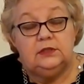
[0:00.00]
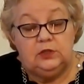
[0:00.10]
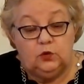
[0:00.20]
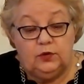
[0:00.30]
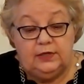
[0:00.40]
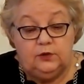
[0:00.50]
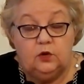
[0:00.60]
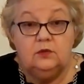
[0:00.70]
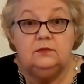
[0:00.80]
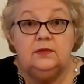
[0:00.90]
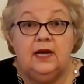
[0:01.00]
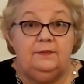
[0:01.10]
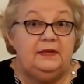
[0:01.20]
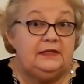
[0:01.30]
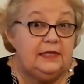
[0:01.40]
Y con el don,
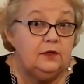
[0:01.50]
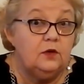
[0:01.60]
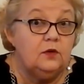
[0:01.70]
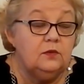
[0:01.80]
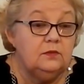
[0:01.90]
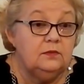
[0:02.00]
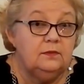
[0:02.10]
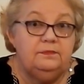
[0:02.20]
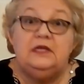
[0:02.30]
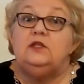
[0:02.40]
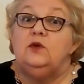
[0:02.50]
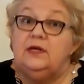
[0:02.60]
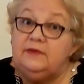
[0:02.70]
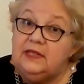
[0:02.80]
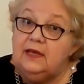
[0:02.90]
al perderlo, perdió
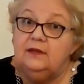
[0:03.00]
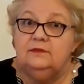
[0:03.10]
la vida.